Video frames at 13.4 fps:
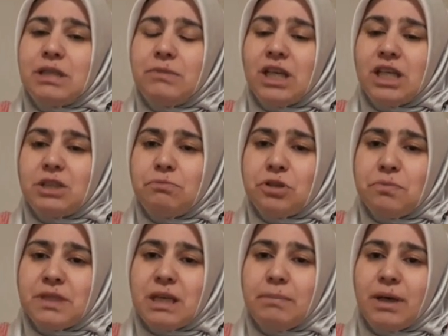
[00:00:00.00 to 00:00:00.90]
bizim
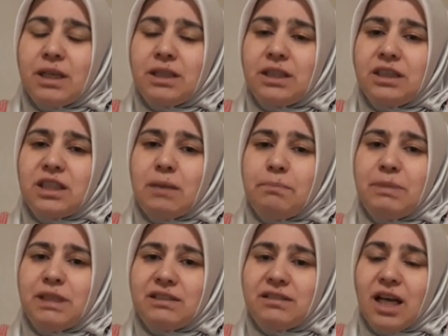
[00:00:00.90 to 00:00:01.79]
geçmişimize bakıldığında
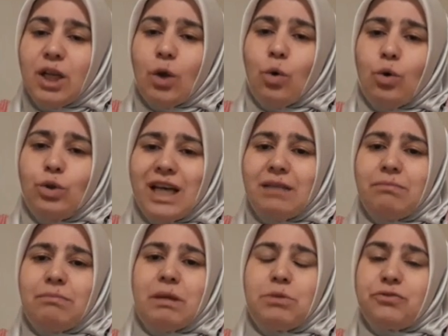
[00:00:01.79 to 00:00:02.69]
bir tane
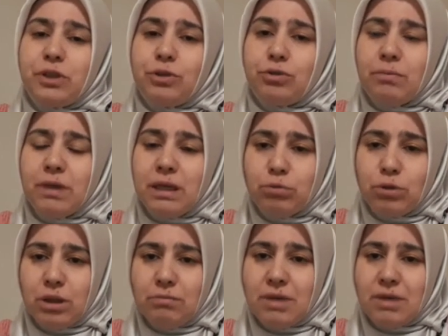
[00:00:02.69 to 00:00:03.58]
ödenmemiş fatura
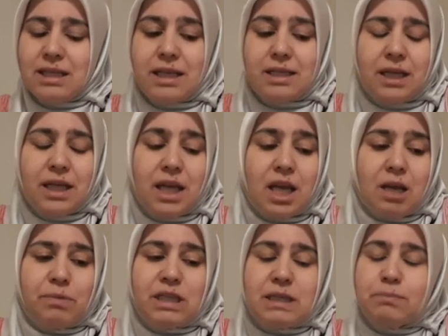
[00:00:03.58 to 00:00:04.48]
bile bulamazlar.
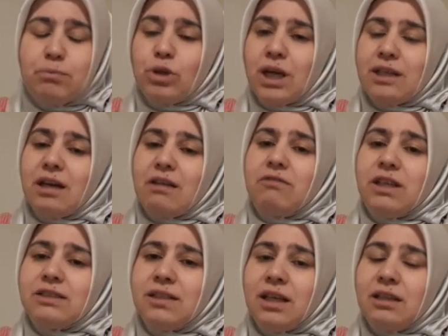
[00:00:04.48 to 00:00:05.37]
Biz bu kadar
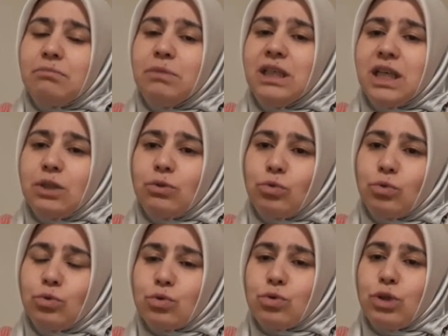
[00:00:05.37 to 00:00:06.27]
vatan millet
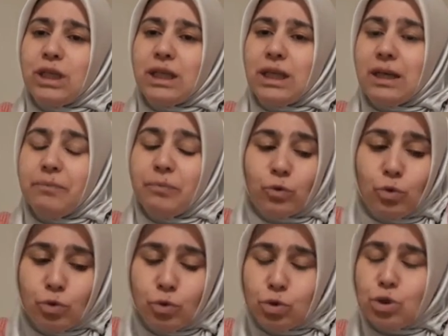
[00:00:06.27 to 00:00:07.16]
duygusuyla
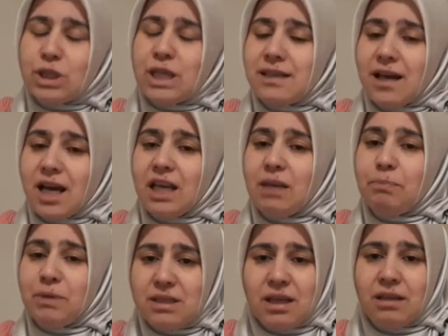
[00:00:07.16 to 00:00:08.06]
duygusuna
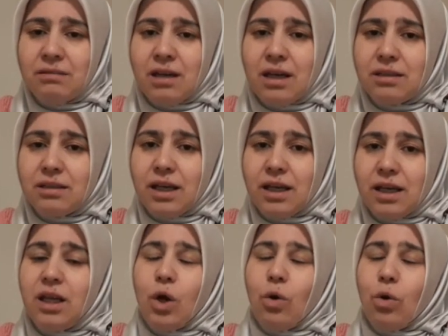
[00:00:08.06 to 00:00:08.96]
sahip insanlarken